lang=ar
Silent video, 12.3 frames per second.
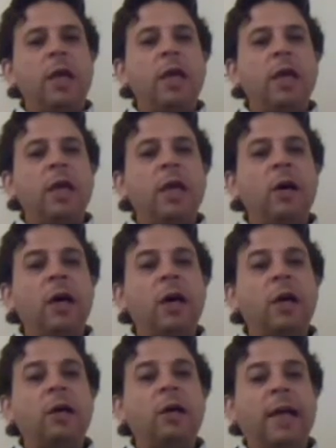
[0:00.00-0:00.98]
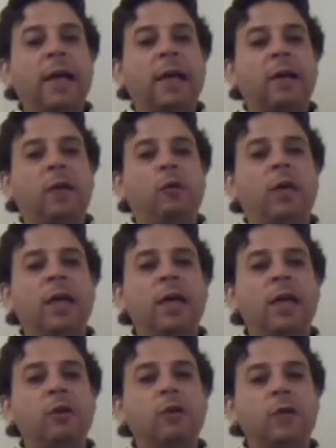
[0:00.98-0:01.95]
يحق لك ولا
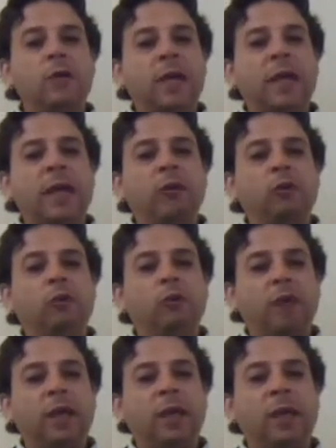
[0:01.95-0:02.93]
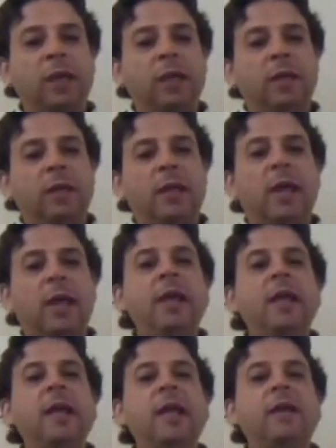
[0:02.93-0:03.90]
يجوز لك أن تفكر
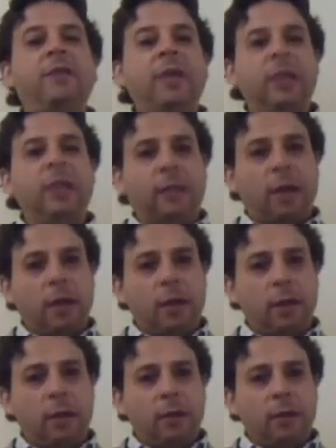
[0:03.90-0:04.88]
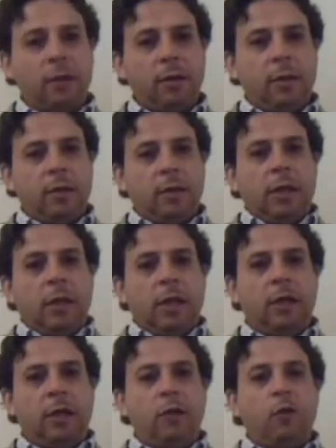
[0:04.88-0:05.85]
إلا في الإطار
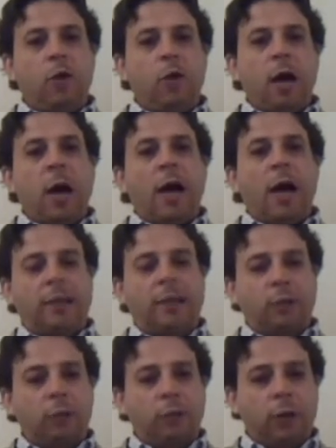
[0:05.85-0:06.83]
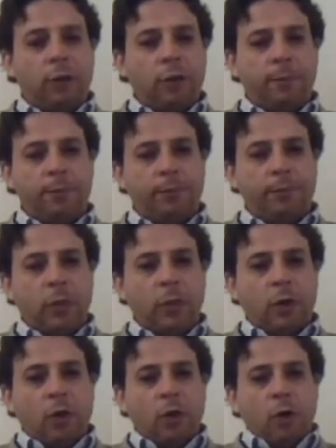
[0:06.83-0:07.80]
اللي هو حدده لك
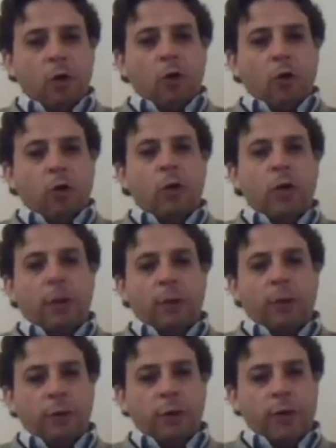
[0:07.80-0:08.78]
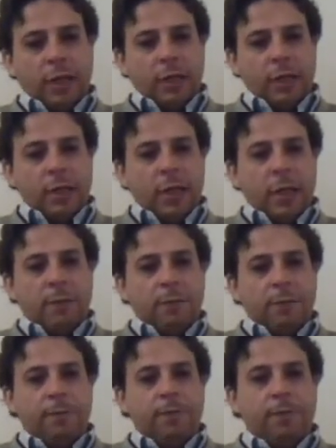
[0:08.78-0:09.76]
ونعرف أن الإسلام
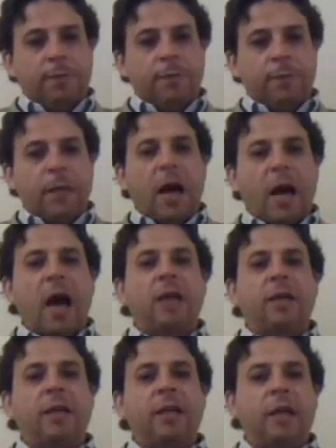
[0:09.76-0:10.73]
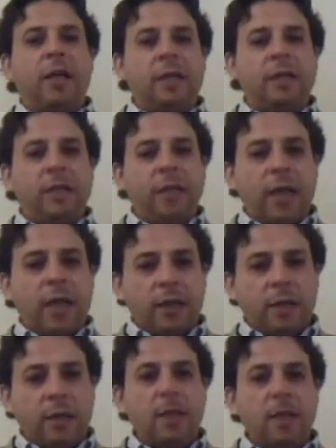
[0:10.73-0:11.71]
أكثر الأديان
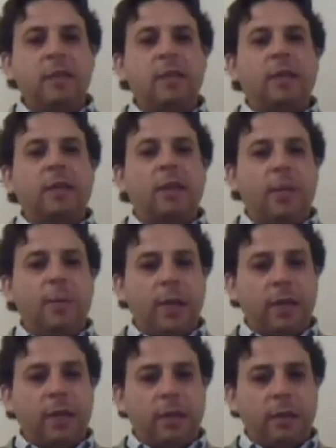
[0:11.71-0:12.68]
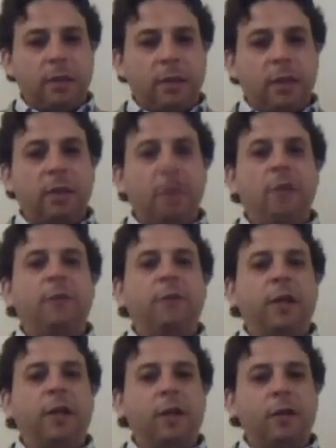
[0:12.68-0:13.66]
استعباد للفكر